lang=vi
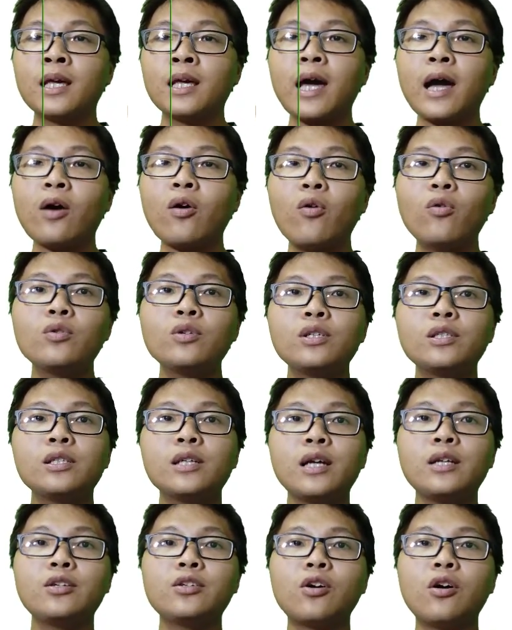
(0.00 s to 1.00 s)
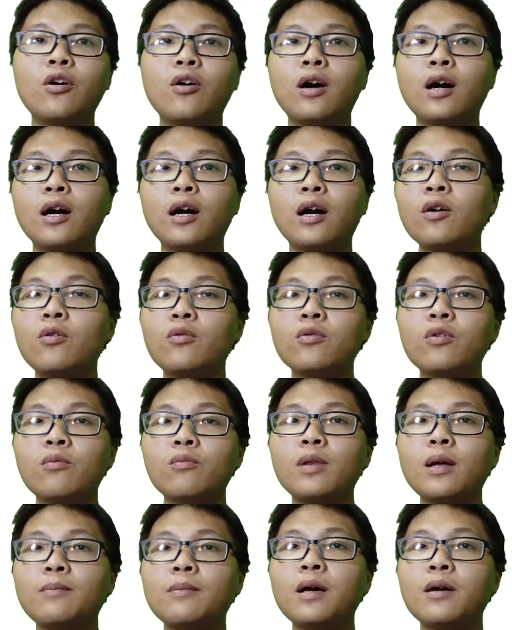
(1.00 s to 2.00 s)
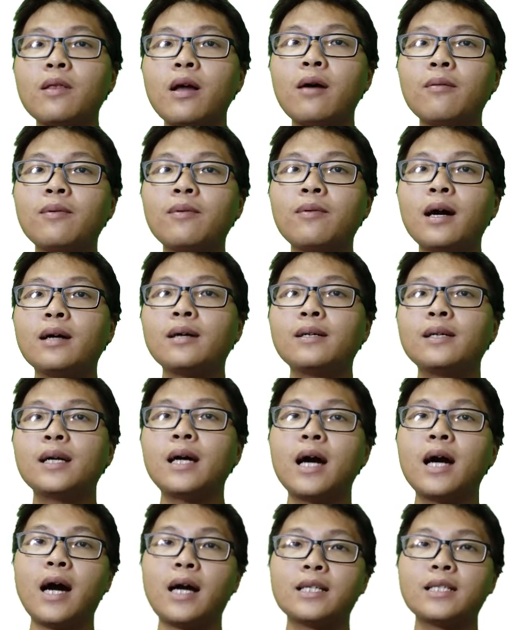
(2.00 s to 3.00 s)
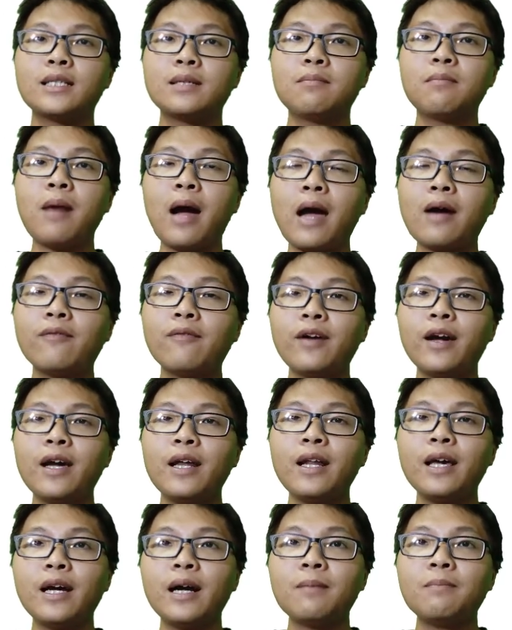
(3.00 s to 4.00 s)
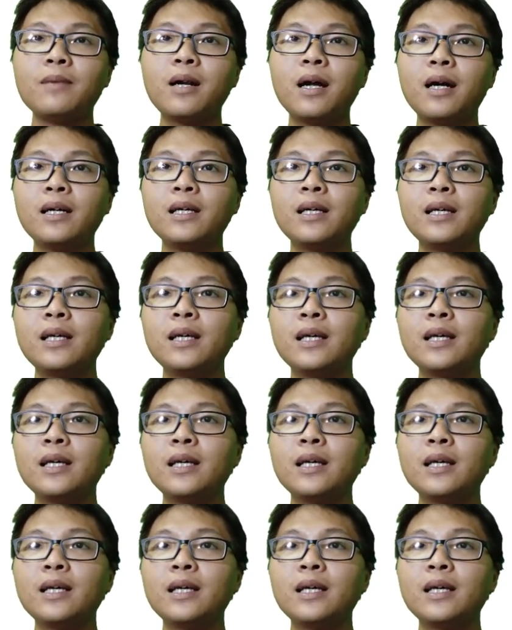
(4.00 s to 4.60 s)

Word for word: các khu central các khu trung tâm giao thông à, sẽ bán vé đi khắp nơi